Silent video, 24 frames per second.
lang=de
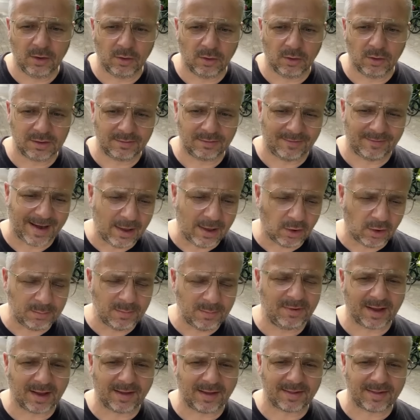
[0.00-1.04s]
und weil auch
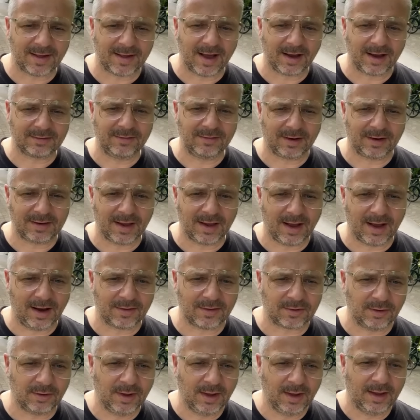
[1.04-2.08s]
immer wieder gesagt wird, ja,
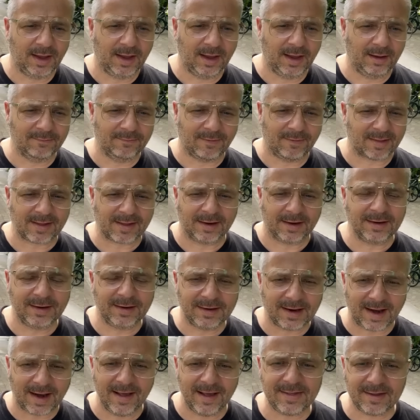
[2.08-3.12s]
also äh, was kann denn
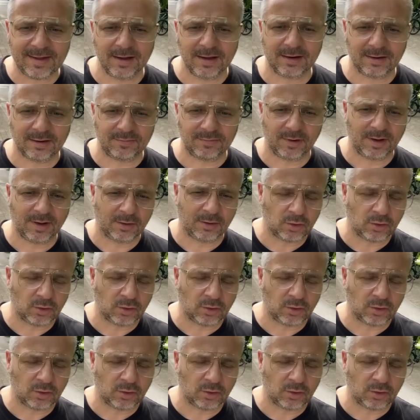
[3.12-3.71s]
der Reisinger dafür?